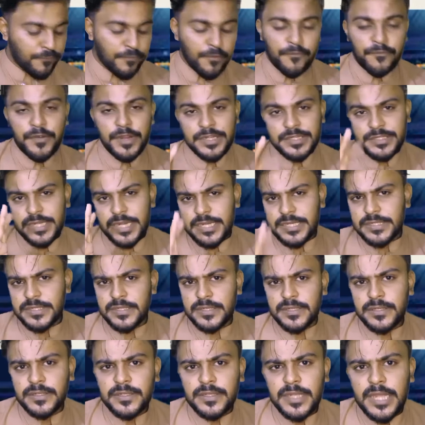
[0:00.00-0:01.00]
56
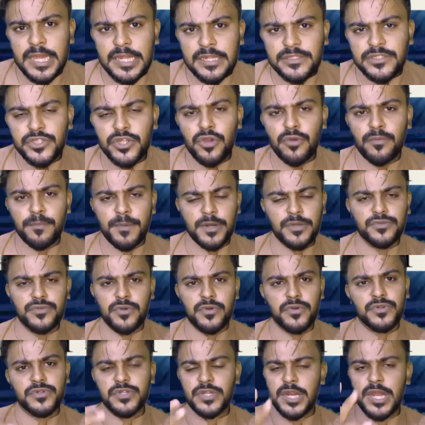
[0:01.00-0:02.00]
गेंद्स के ऊपर जो
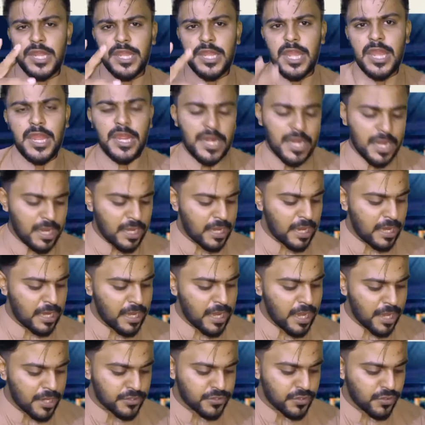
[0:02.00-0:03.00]
है उसने ये इनिंग
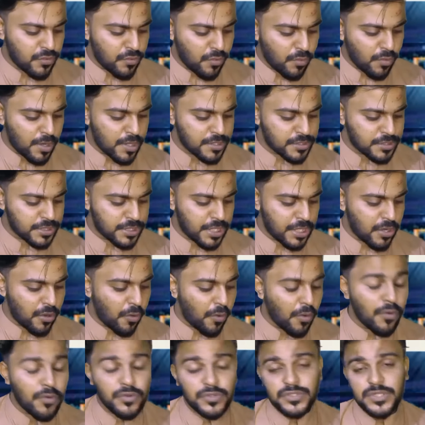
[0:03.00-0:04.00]
खेली 109 रन की
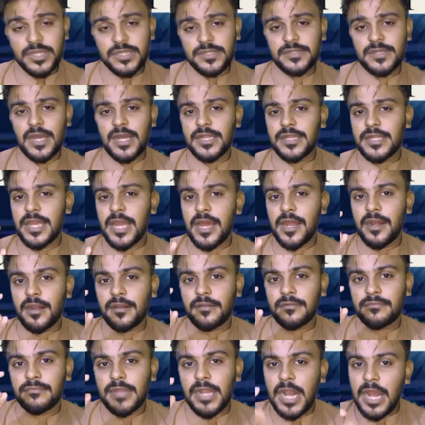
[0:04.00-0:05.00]
और उसके साथ यार
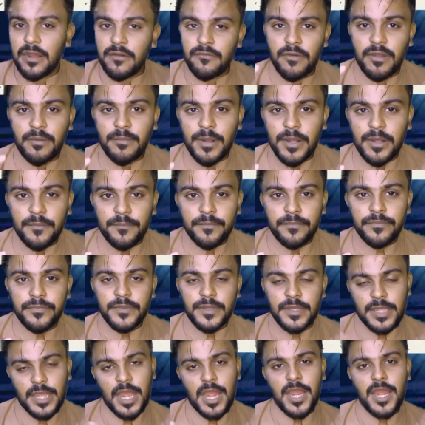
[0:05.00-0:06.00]
तिलक वर्मा
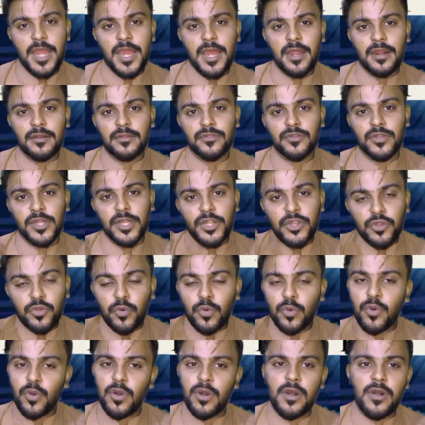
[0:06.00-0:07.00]
क्या यार इन
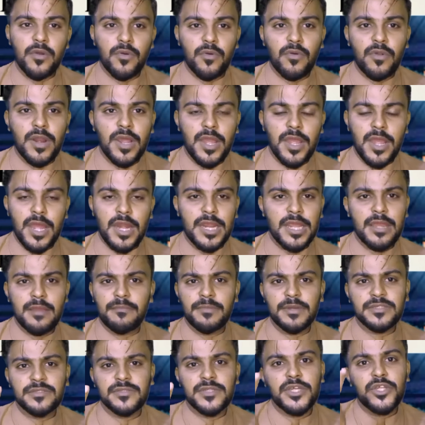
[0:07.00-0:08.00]
दोनों लड़कों ने यानी कि
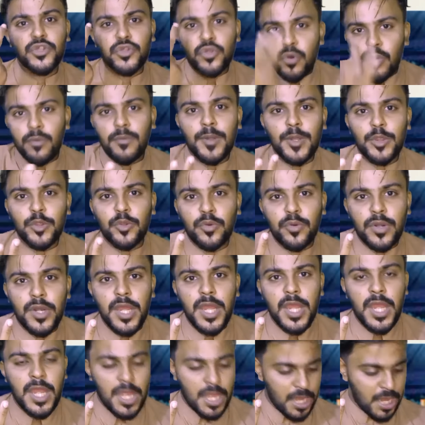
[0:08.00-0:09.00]
बस ये दो बंदों
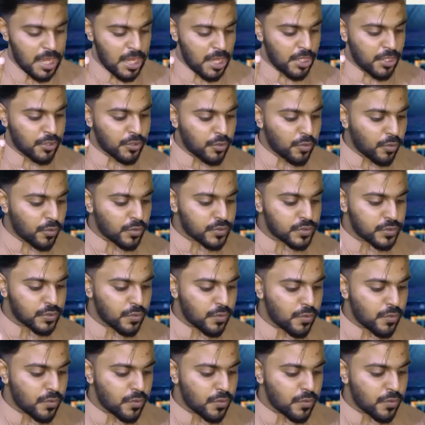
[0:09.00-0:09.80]
ने दो